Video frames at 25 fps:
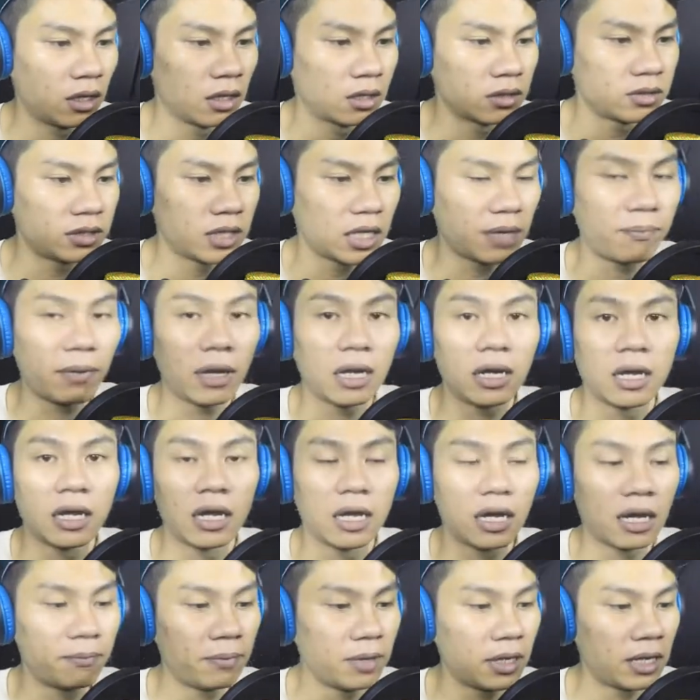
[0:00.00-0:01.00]
setiap
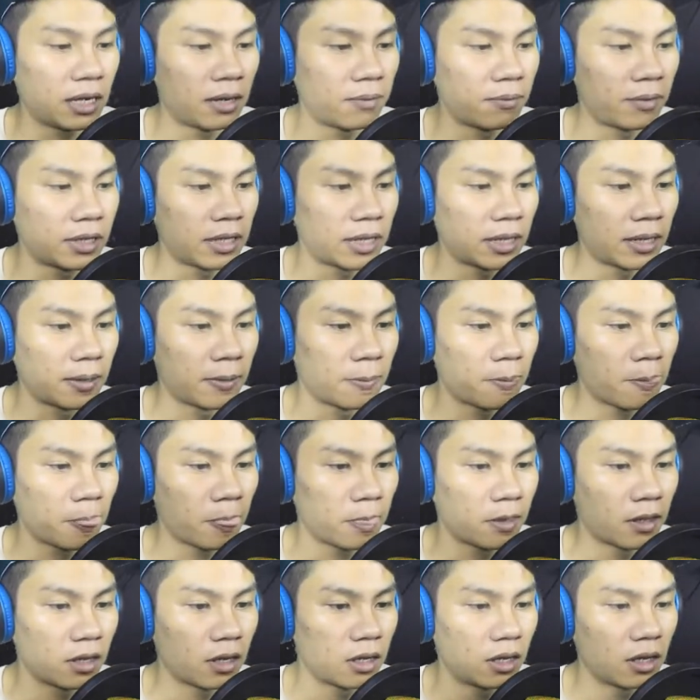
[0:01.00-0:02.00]
ada apa ya namanya
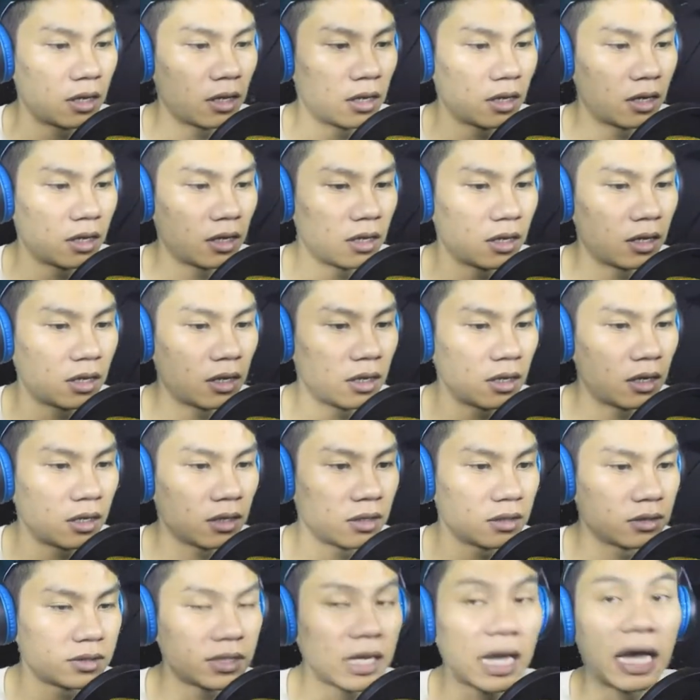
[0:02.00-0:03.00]
uh,
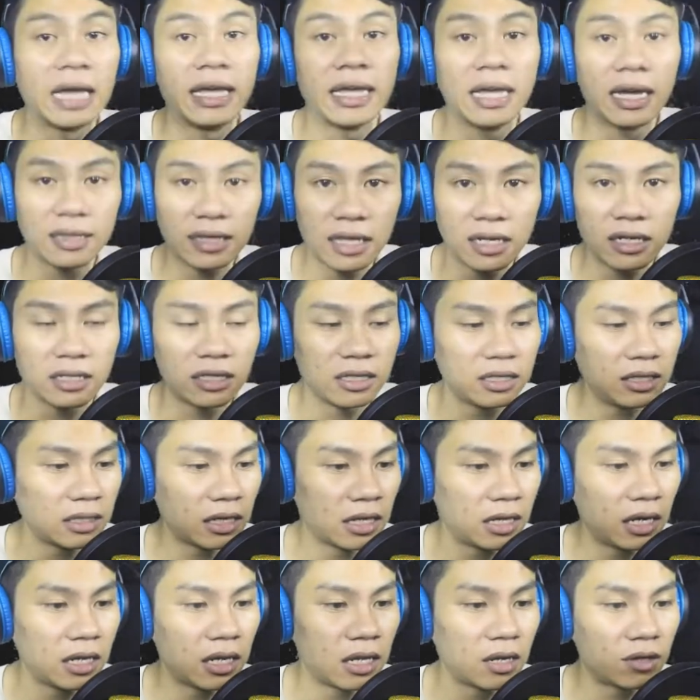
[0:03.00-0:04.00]
cahaya tadi
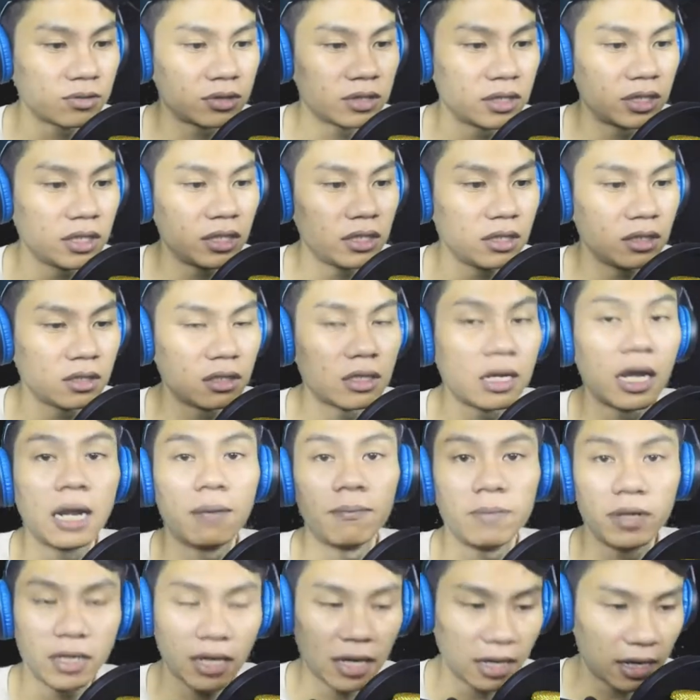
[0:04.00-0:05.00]
kalian harus di
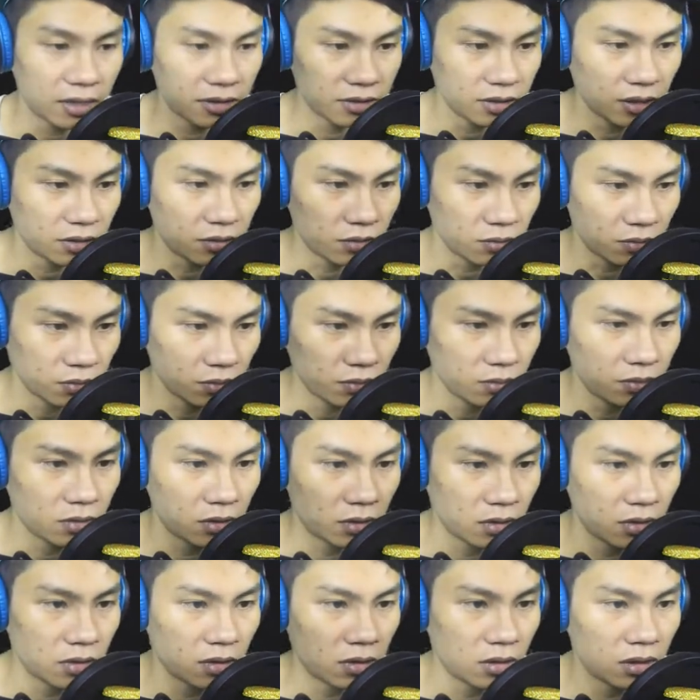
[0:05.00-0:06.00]
dalam lingkaran situ
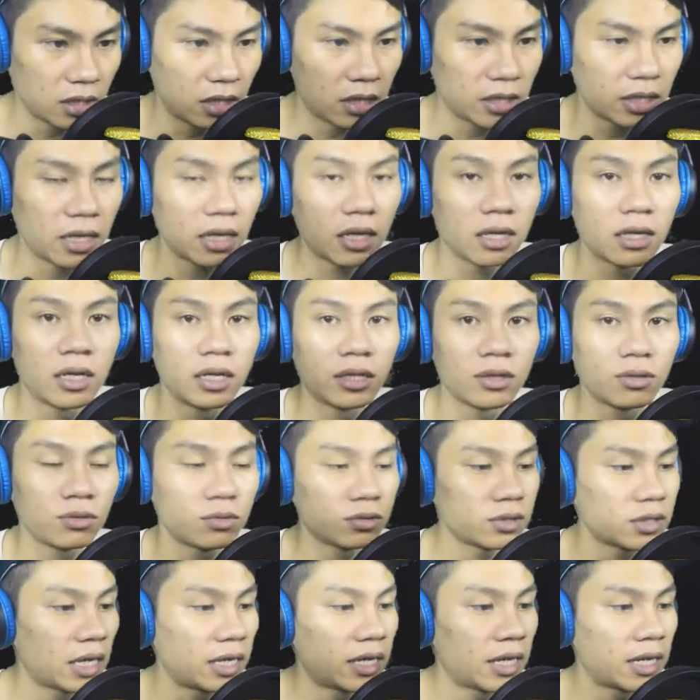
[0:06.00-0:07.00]
dan ke,
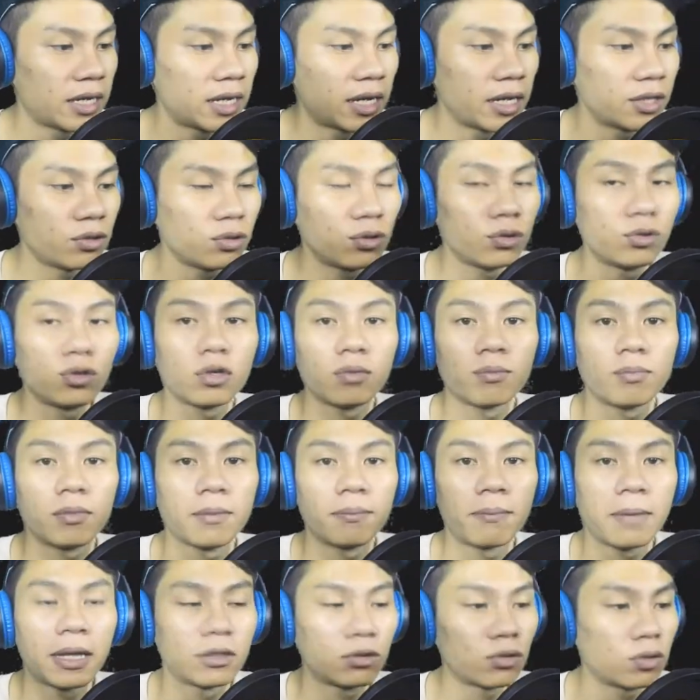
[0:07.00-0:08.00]
itu cahayanya itu untuk
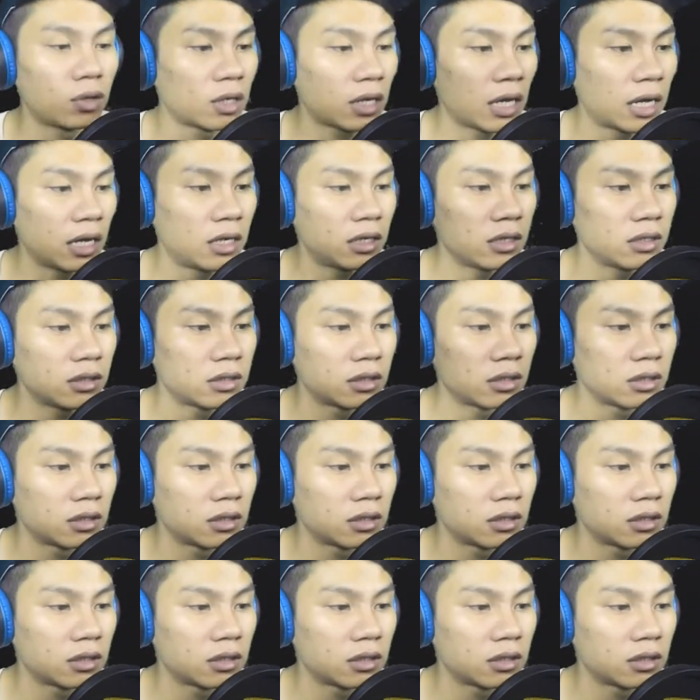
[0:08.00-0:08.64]
memantulkan